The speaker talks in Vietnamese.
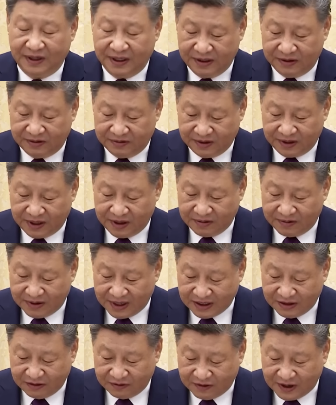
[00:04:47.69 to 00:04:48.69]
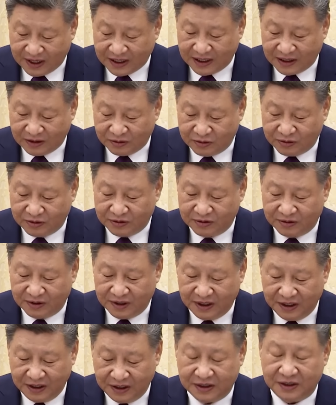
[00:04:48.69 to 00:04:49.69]
Theo Chủ tịch Trung Quốc, hai bên
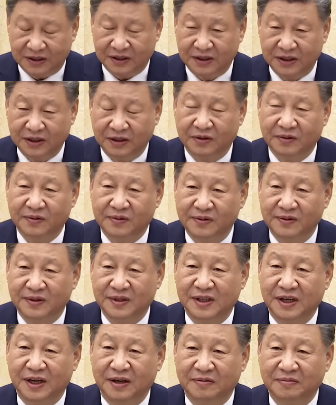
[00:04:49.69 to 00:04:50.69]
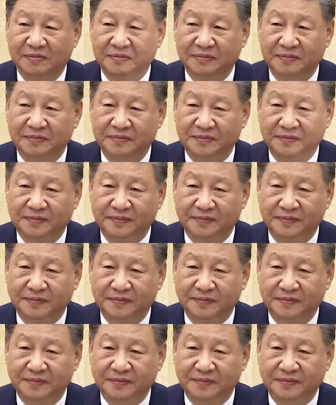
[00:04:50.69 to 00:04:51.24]
trước tiên cần kiên định ủng hộ lẫn nhau,